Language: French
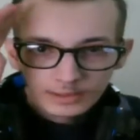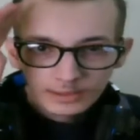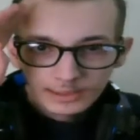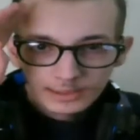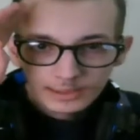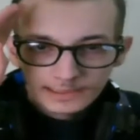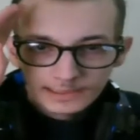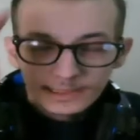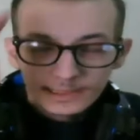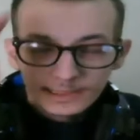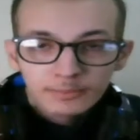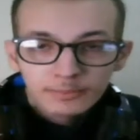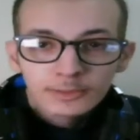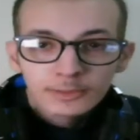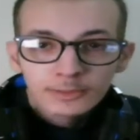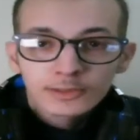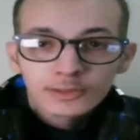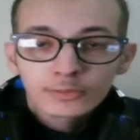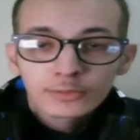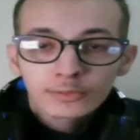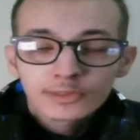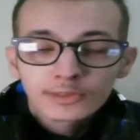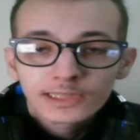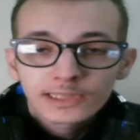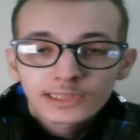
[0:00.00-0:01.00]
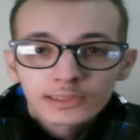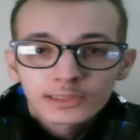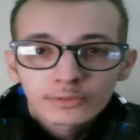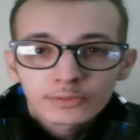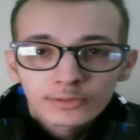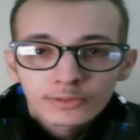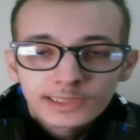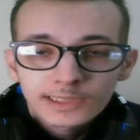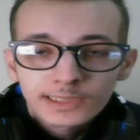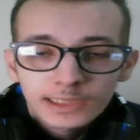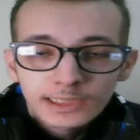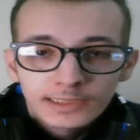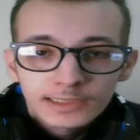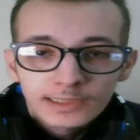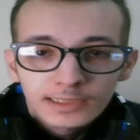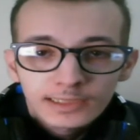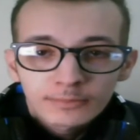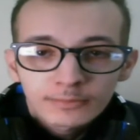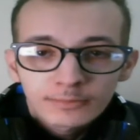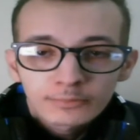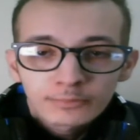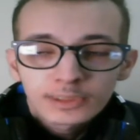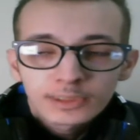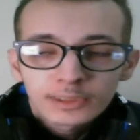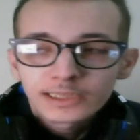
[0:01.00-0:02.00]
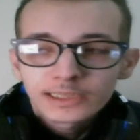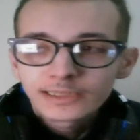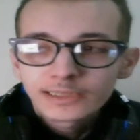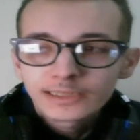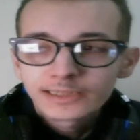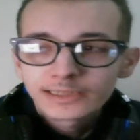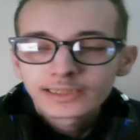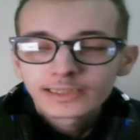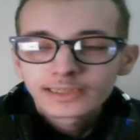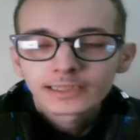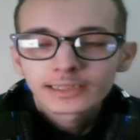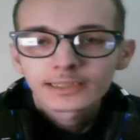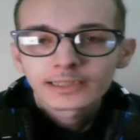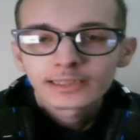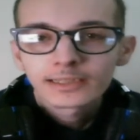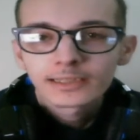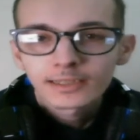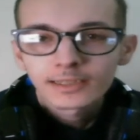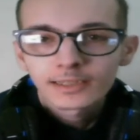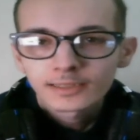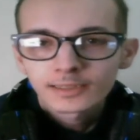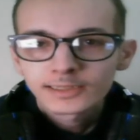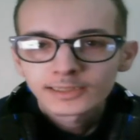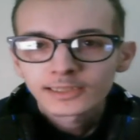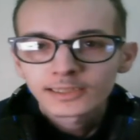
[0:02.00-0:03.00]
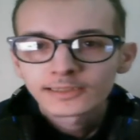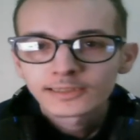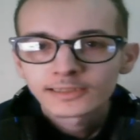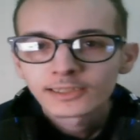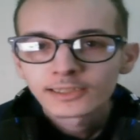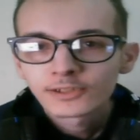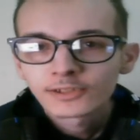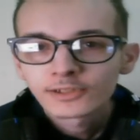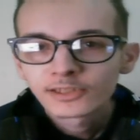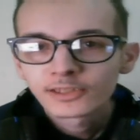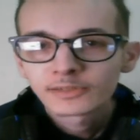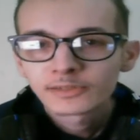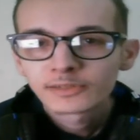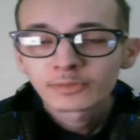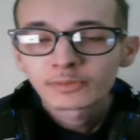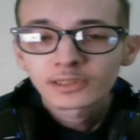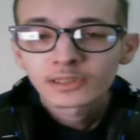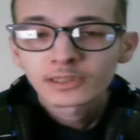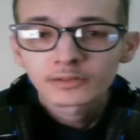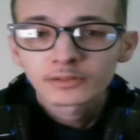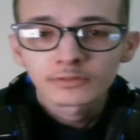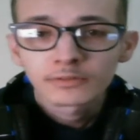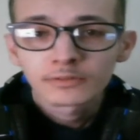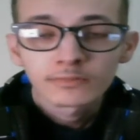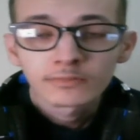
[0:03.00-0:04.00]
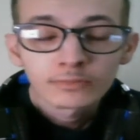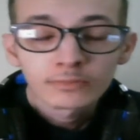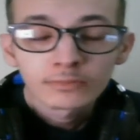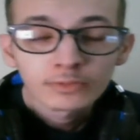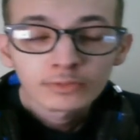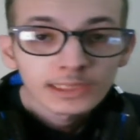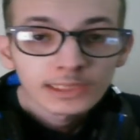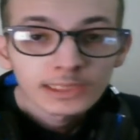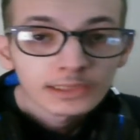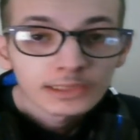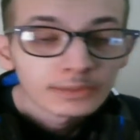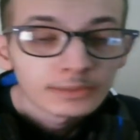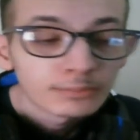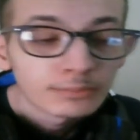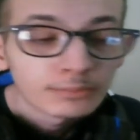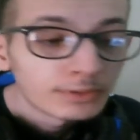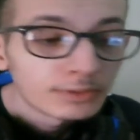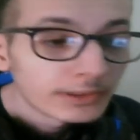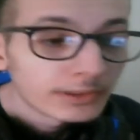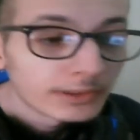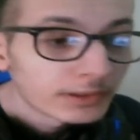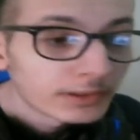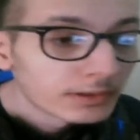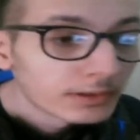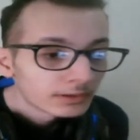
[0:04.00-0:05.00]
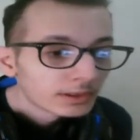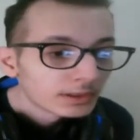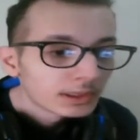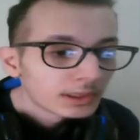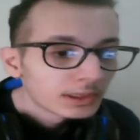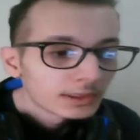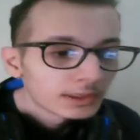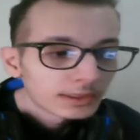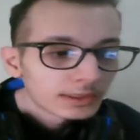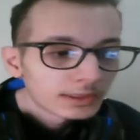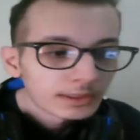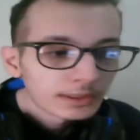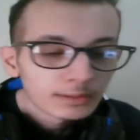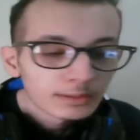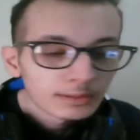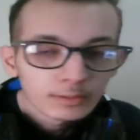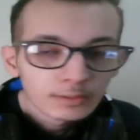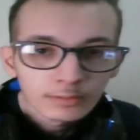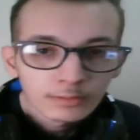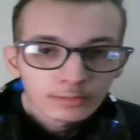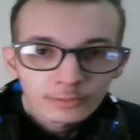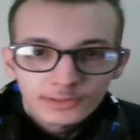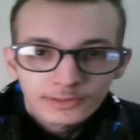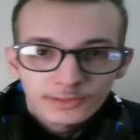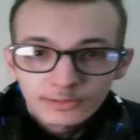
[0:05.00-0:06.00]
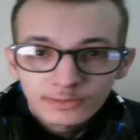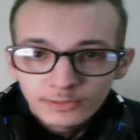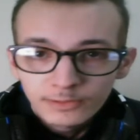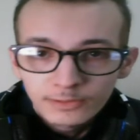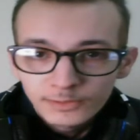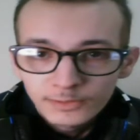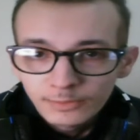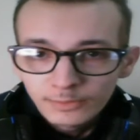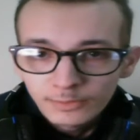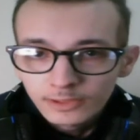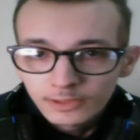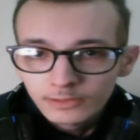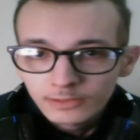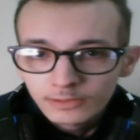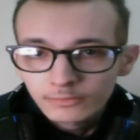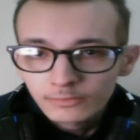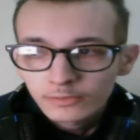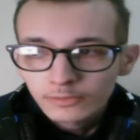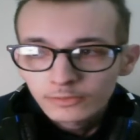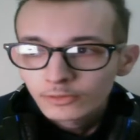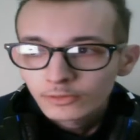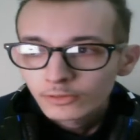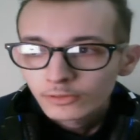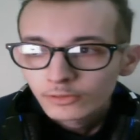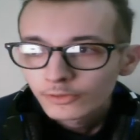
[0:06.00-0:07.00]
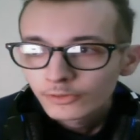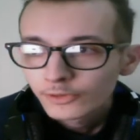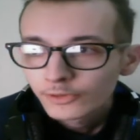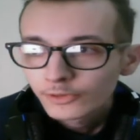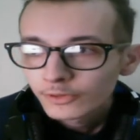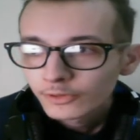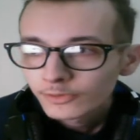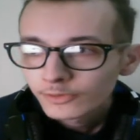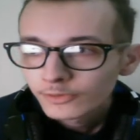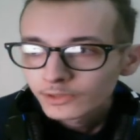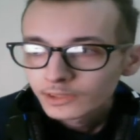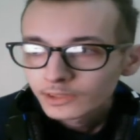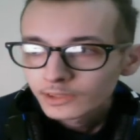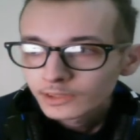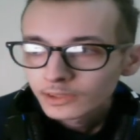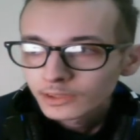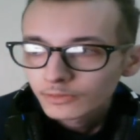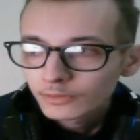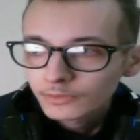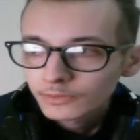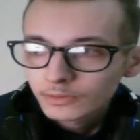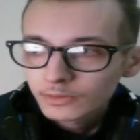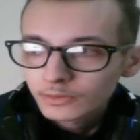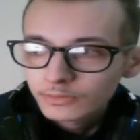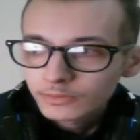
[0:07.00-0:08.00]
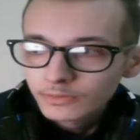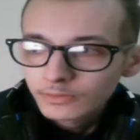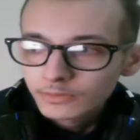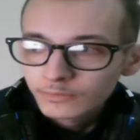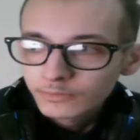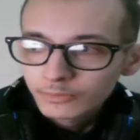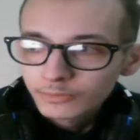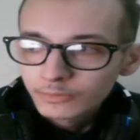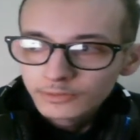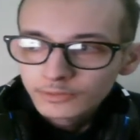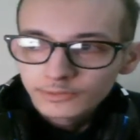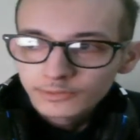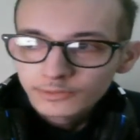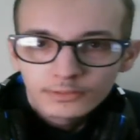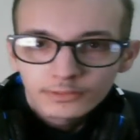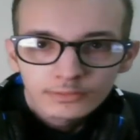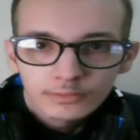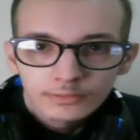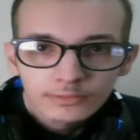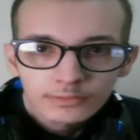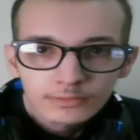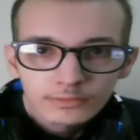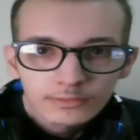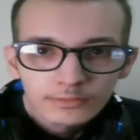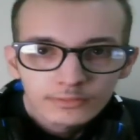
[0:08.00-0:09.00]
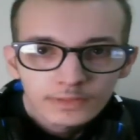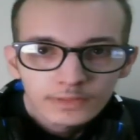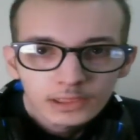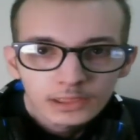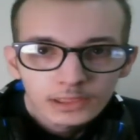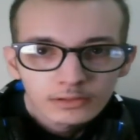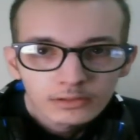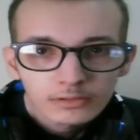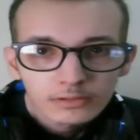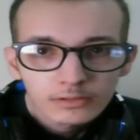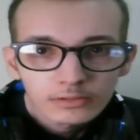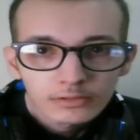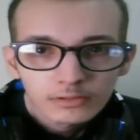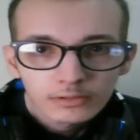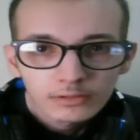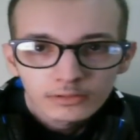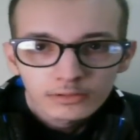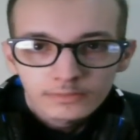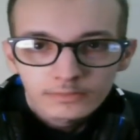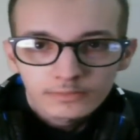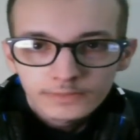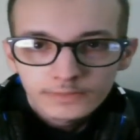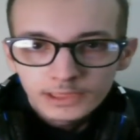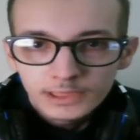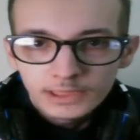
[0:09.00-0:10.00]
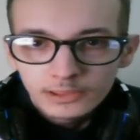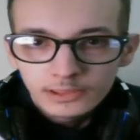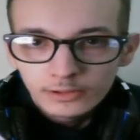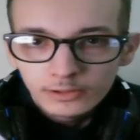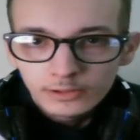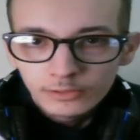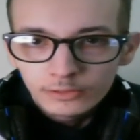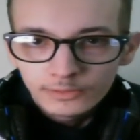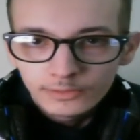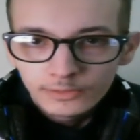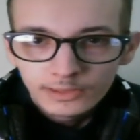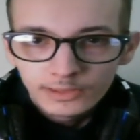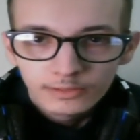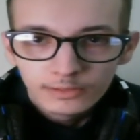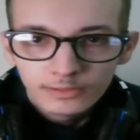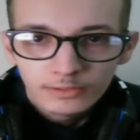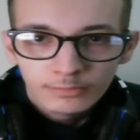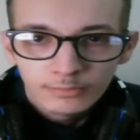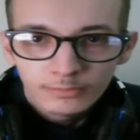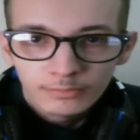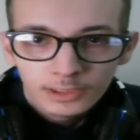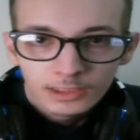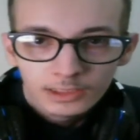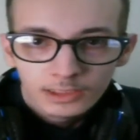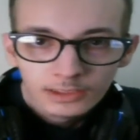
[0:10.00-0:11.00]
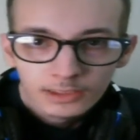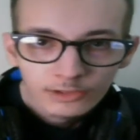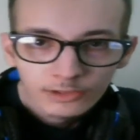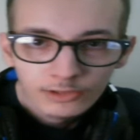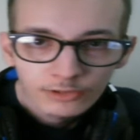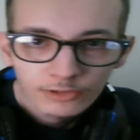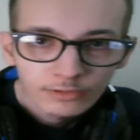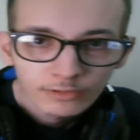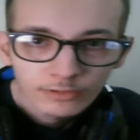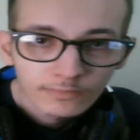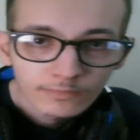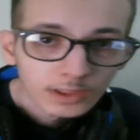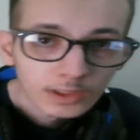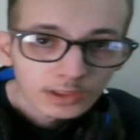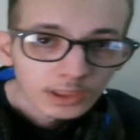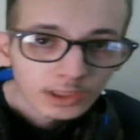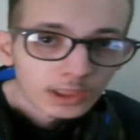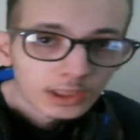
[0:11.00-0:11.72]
Salam à toutes et à tous les amis, c'est Ras Passage, j'espère que vous allez bien. Et eh ben moi ça va se perdre, Donc aujourd'hui on se retrouve pour une toute nouvelle euh, vidéo, sa grand-mère la chauve.